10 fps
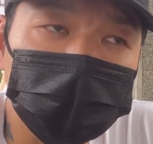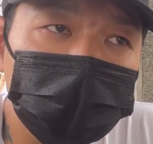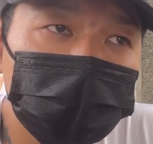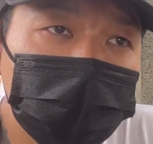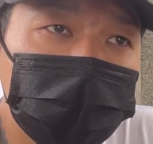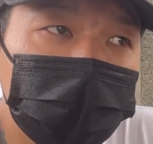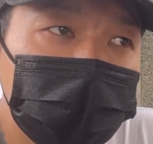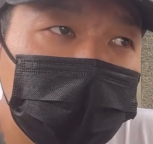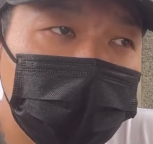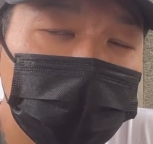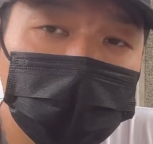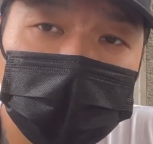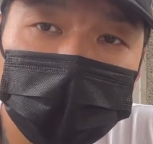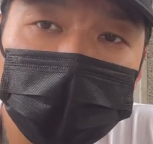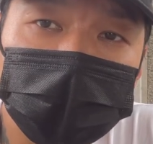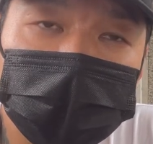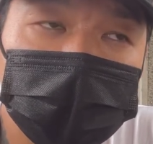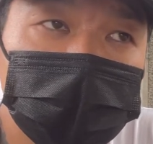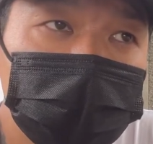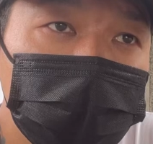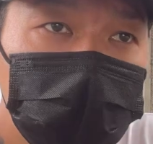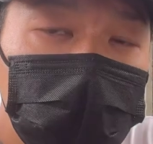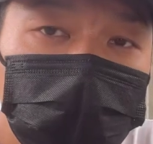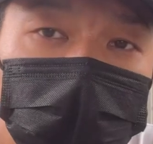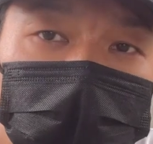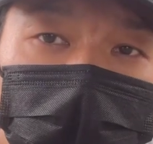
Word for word: いうふうにあの僕は思います。あのなんか